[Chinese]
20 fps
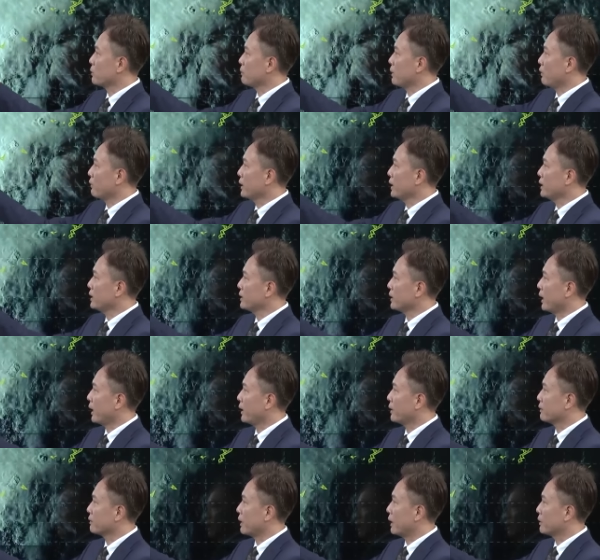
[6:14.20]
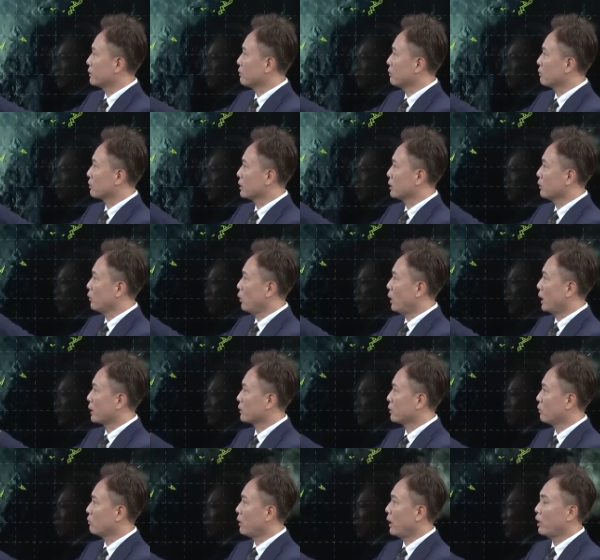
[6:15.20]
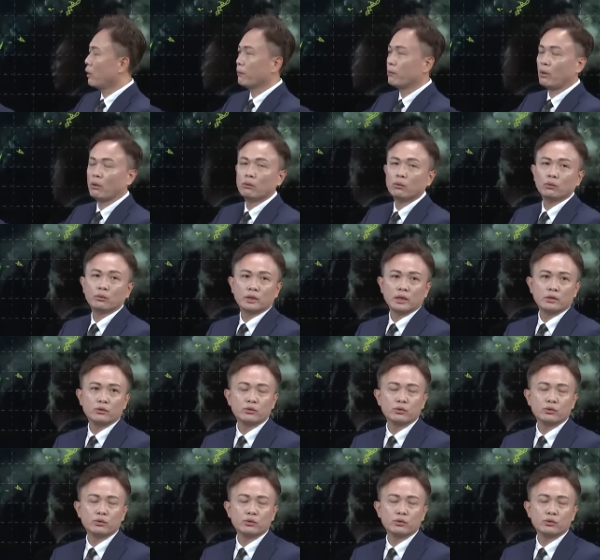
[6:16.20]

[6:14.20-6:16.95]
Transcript: 对苗栗以南、南投跟花东，还有澎湖地